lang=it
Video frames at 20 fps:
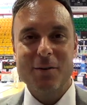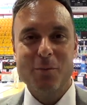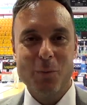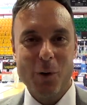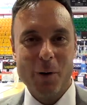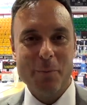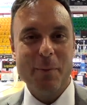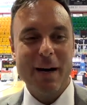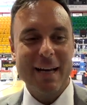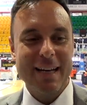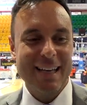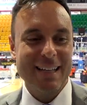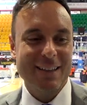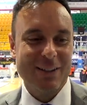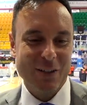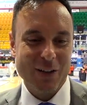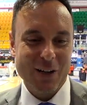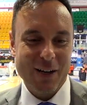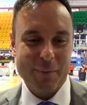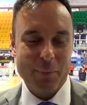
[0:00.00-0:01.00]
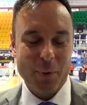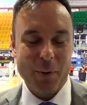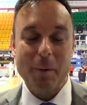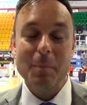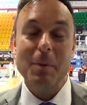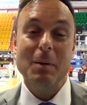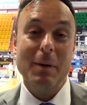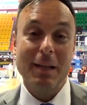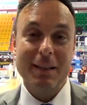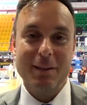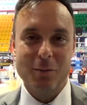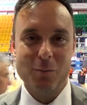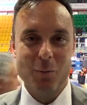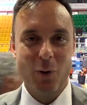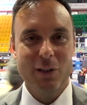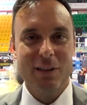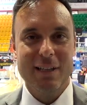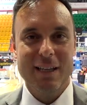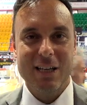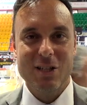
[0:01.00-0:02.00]
un buon marito e probabilmente un
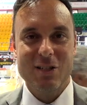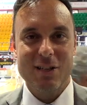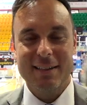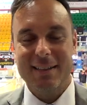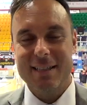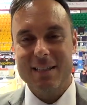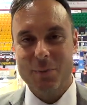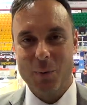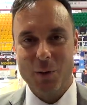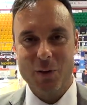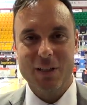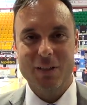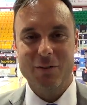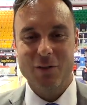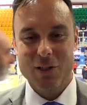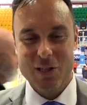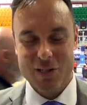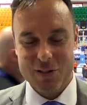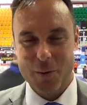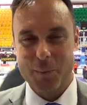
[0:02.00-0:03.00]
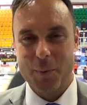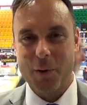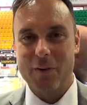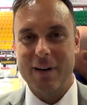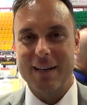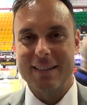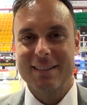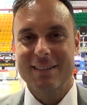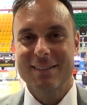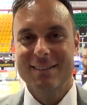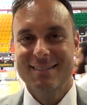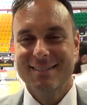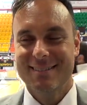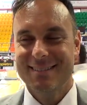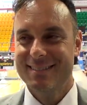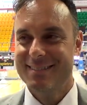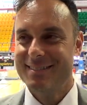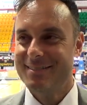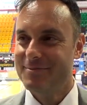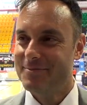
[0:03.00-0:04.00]
buon dirigente sportivo, ci sto
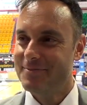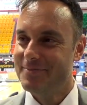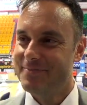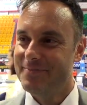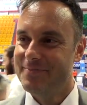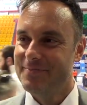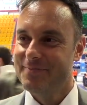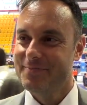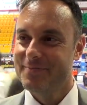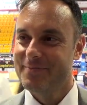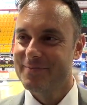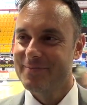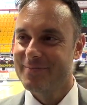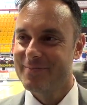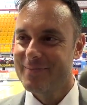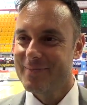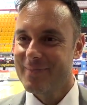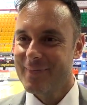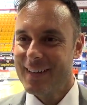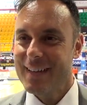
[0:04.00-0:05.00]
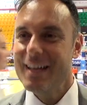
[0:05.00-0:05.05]
provando. E anche un buon maestro.